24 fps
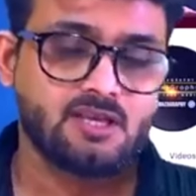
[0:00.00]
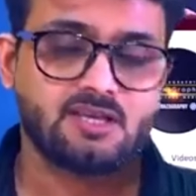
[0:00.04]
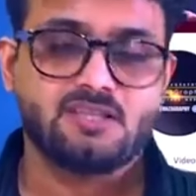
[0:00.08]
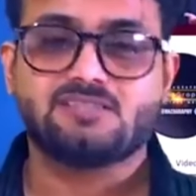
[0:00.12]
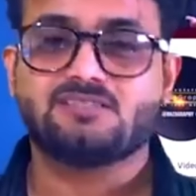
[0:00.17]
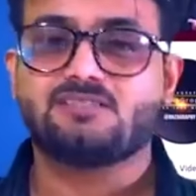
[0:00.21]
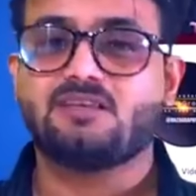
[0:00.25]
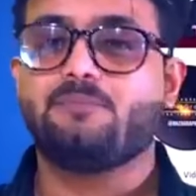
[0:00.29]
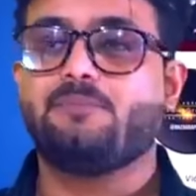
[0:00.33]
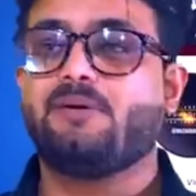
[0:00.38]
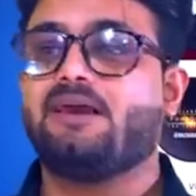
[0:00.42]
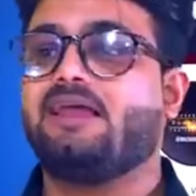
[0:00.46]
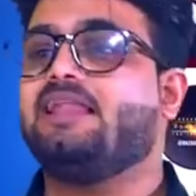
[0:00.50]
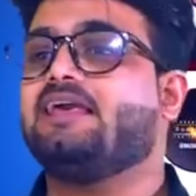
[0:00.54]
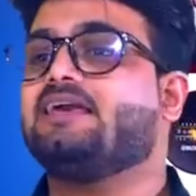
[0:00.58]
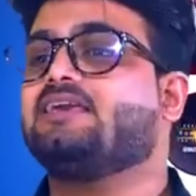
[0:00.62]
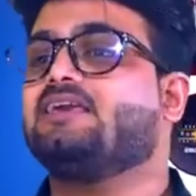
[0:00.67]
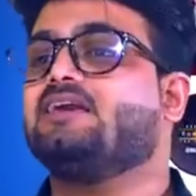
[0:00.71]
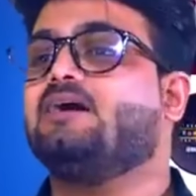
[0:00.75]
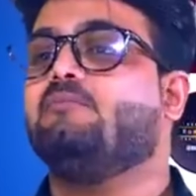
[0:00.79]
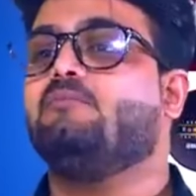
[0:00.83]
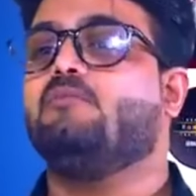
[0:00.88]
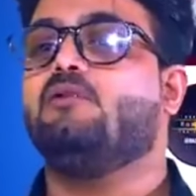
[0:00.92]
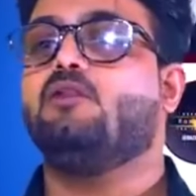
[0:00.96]
इससे पहले
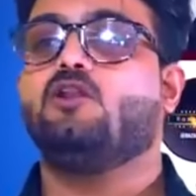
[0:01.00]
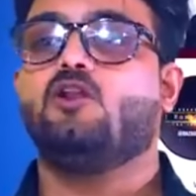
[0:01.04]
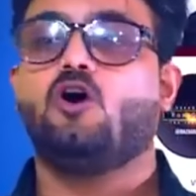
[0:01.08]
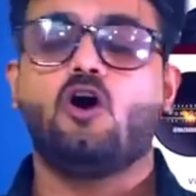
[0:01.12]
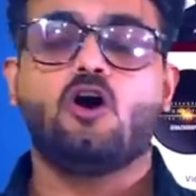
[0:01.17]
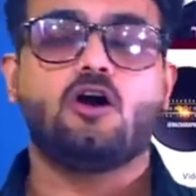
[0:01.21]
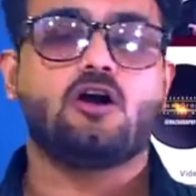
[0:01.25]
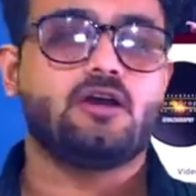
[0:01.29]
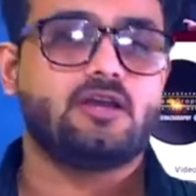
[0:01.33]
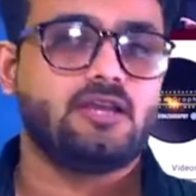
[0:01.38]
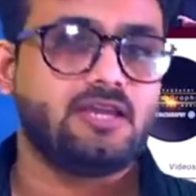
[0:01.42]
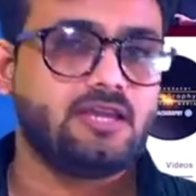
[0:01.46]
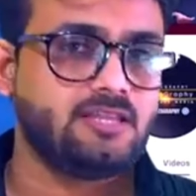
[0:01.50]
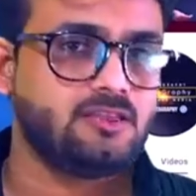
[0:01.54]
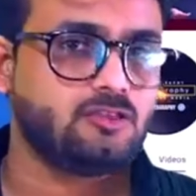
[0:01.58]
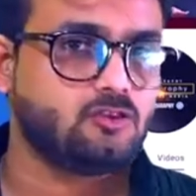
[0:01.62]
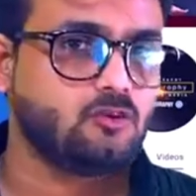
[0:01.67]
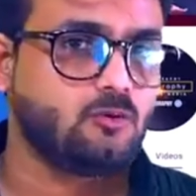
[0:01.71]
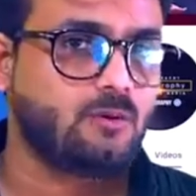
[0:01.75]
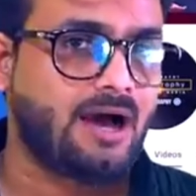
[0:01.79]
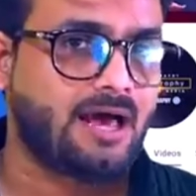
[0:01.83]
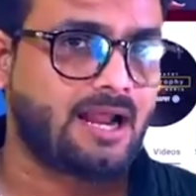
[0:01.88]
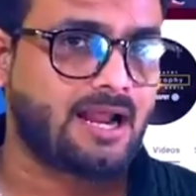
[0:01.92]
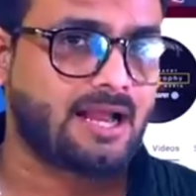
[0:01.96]
कि हम लॉग इन
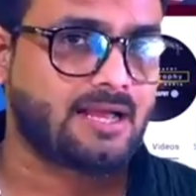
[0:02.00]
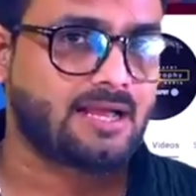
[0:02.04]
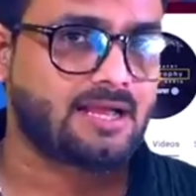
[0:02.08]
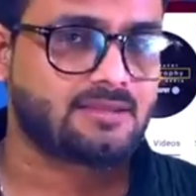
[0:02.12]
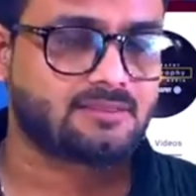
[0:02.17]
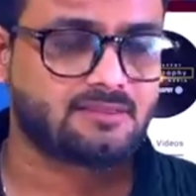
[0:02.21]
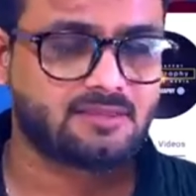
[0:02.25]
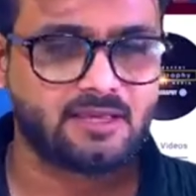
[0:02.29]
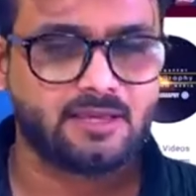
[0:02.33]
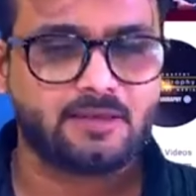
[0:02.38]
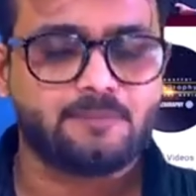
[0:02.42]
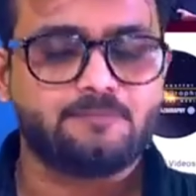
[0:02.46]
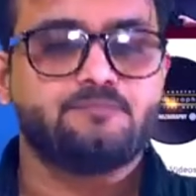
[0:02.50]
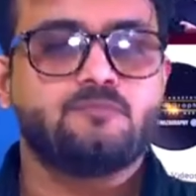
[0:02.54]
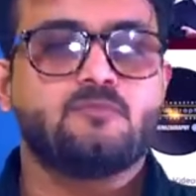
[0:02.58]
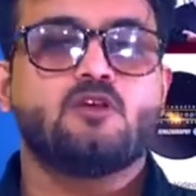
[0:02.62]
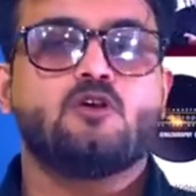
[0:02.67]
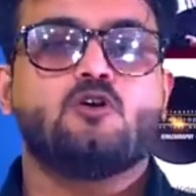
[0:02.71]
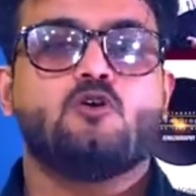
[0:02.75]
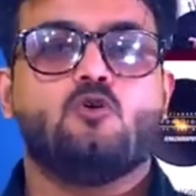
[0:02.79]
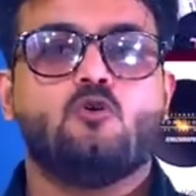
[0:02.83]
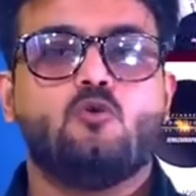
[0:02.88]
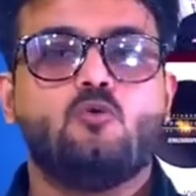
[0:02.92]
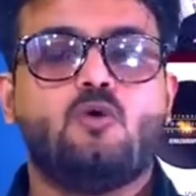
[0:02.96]
दोबारा करते
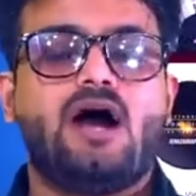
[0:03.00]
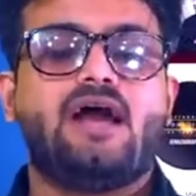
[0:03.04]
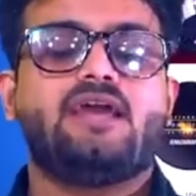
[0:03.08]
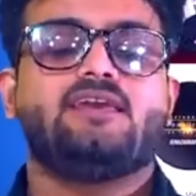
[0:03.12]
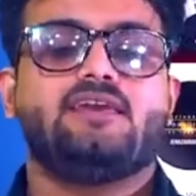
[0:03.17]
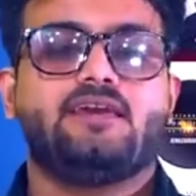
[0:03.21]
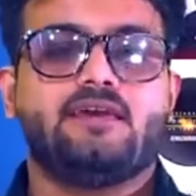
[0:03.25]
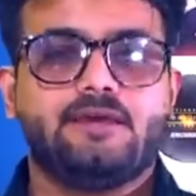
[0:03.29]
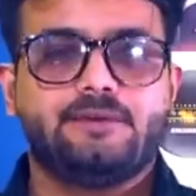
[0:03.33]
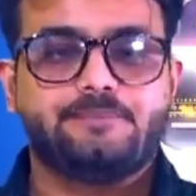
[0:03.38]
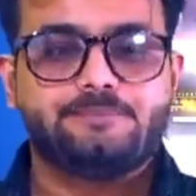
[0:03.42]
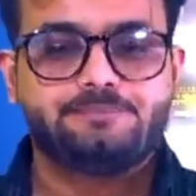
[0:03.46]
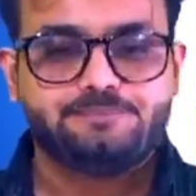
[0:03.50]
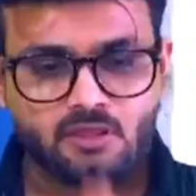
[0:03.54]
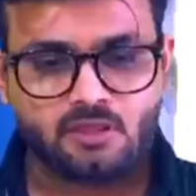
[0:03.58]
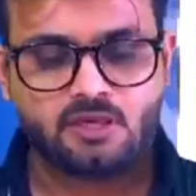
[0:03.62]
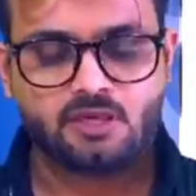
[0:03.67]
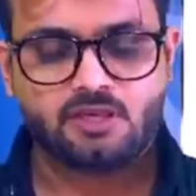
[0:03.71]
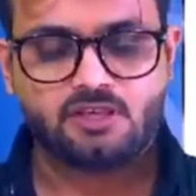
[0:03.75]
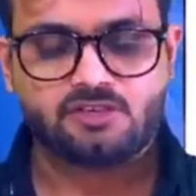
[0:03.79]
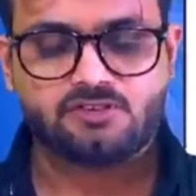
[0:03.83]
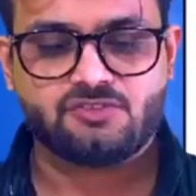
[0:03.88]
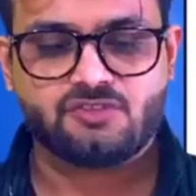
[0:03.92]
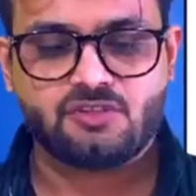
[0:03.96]
हुआ ये
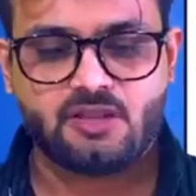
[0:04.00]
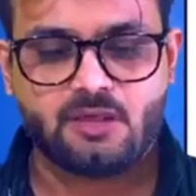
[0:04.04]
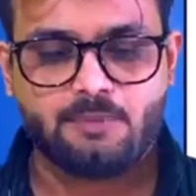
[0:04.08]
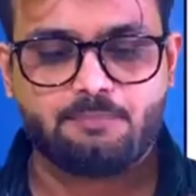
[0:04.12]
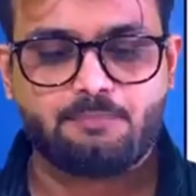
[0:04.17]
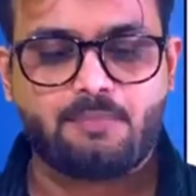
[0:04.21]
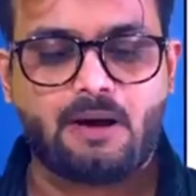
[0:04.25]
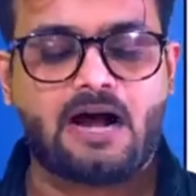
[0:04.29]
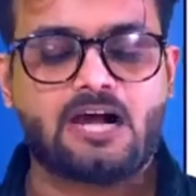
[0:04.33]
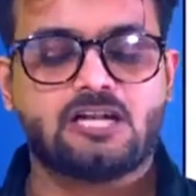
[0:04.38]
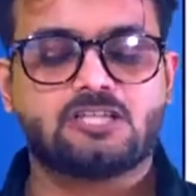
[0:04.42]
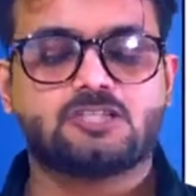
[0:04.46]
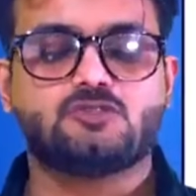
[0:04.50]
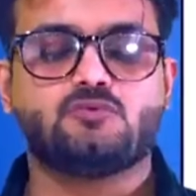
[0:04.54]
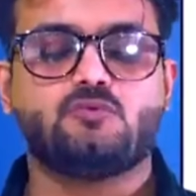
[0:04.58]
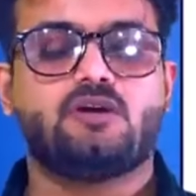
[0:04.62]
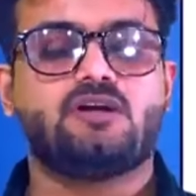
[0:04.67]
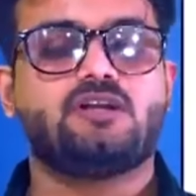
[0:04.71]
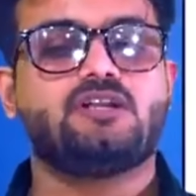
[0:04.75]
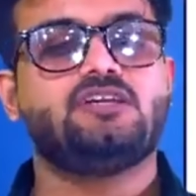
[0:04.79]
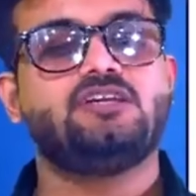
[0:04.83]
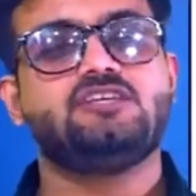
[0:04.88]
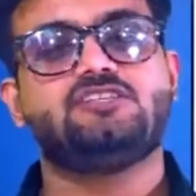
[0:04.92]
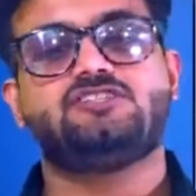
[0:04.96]
कि किसी ने
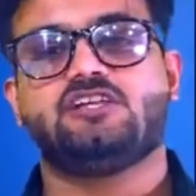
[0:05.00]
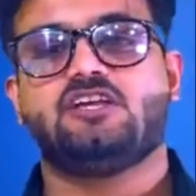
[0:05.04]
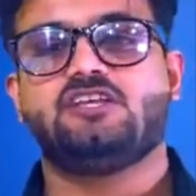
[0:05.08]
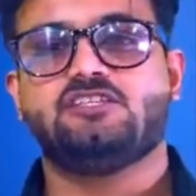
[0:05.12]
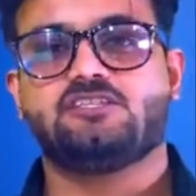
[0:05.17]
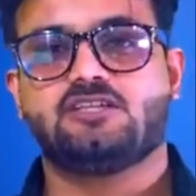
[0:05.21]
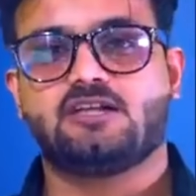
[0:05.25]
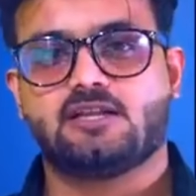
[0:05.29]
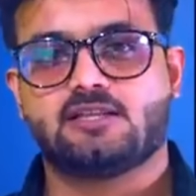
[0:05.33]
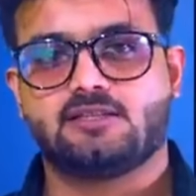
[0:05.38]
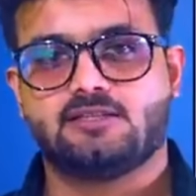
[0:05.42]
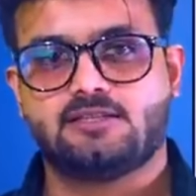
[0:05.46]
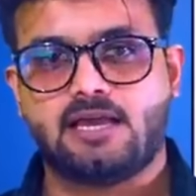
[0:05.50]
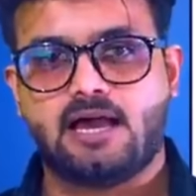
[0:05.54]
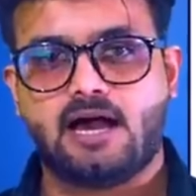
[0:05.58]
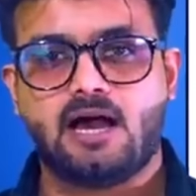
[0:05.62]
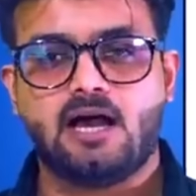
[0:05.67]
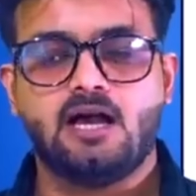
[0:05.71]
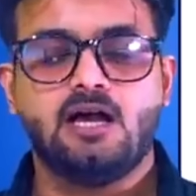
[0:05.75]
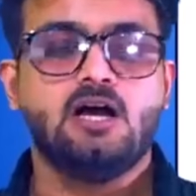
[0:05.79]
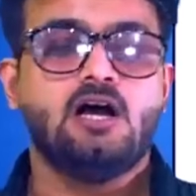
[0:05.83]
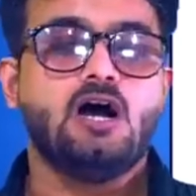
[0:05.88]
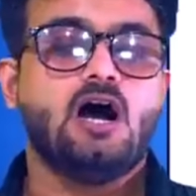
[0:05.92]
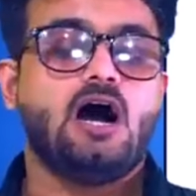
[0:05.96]
पासवर्ड ही चेंज कर दिया
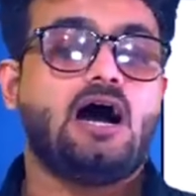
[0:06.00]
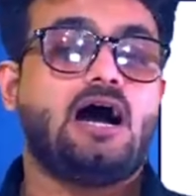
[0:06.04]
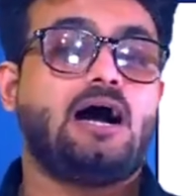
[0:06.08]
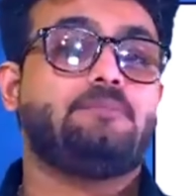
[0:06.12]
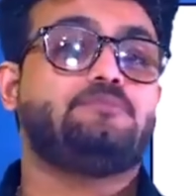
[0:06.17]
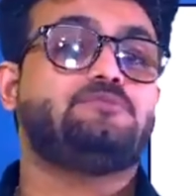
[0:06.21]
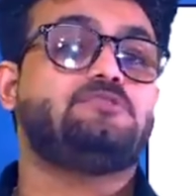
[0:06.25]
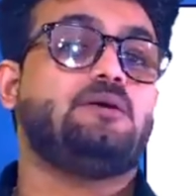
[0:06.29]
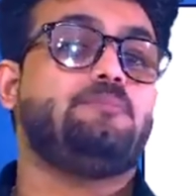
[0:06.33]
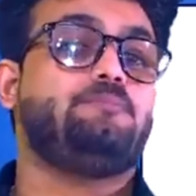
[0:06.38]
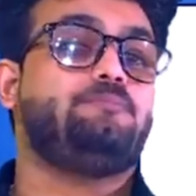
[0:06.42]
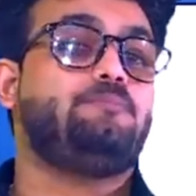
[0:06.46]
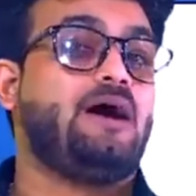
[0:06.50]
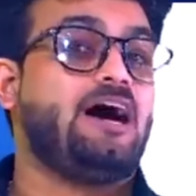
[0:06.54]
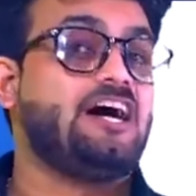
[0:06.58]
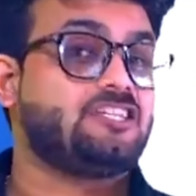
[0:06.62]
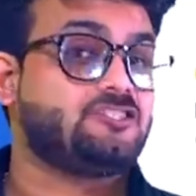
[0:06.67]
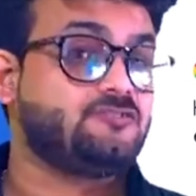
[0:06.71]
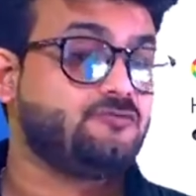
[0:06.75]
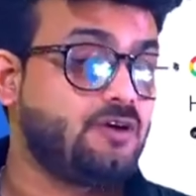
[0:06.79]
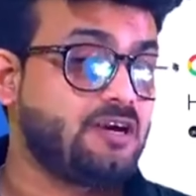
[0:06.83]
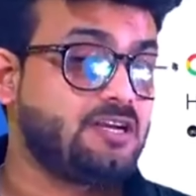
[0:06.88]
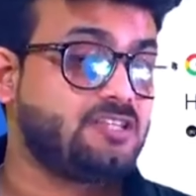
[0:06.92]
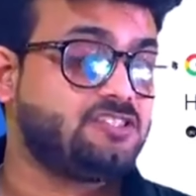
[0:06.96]
अब जब
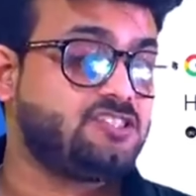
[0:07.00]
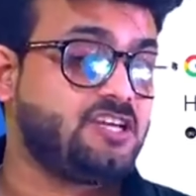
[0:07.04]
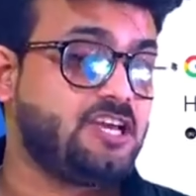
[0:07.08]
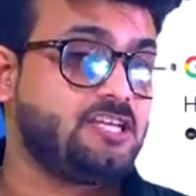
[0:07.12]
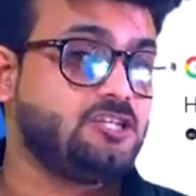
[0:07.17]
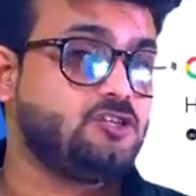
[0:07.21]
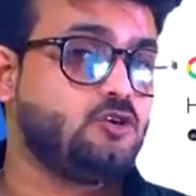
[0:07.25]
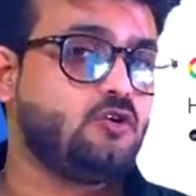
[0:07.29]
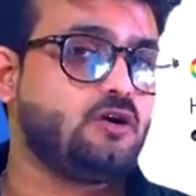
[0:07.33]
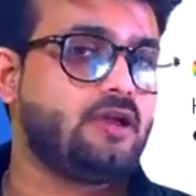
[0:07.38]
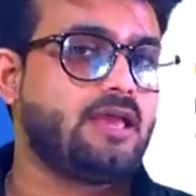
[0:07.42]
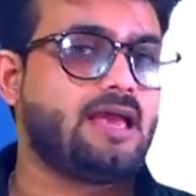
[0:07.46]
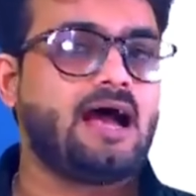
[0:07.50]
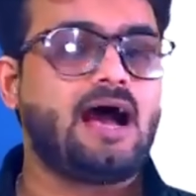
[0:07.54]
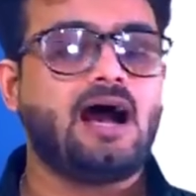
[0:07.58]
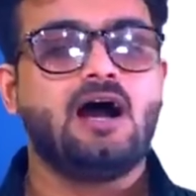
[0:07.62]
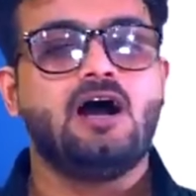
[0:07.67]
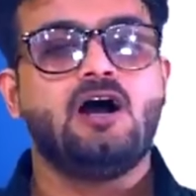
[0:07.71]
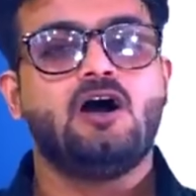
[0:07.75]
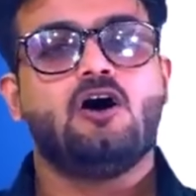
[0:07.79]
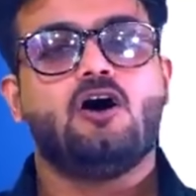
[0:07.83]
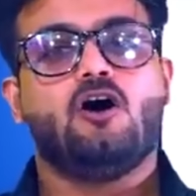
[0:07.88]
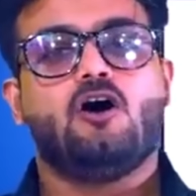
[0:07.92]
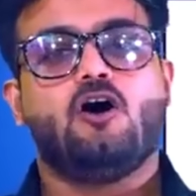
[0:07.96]
पासवर्ड चेंज हो गया
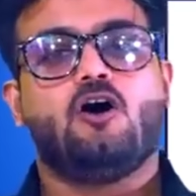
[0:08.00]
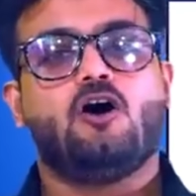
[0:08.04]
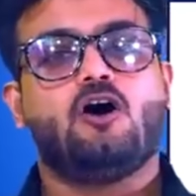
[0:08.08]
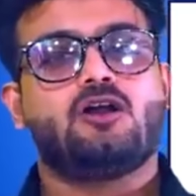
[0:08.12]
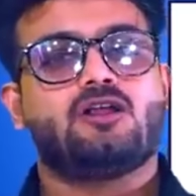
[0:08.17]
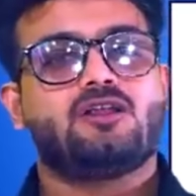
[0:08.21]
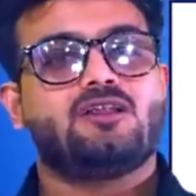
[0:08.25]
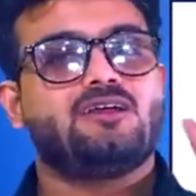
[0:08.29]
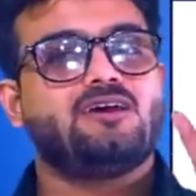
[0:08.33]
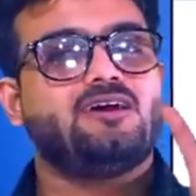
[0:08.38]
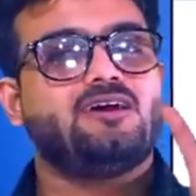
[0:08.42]
और